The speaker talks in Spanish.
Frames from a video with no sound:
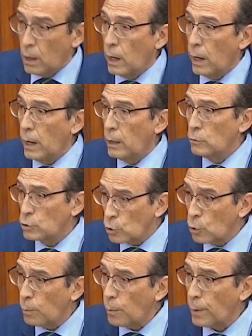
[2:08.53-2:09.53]
En nuestro
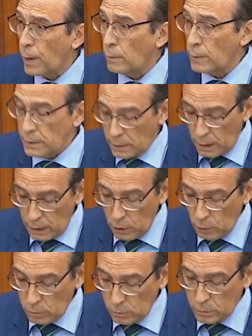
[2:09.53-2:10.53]
grupo
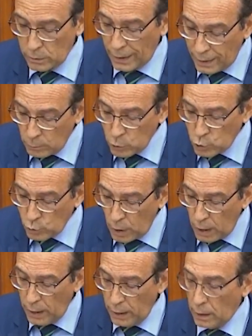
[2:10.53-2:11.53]
parlamentario queremos
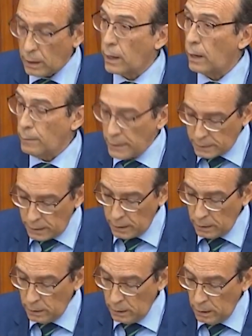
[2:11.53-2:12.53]
una ley que
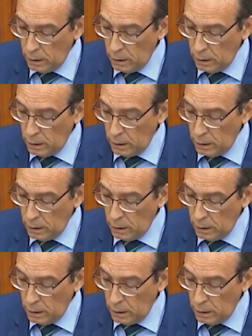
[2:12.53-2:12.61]
evite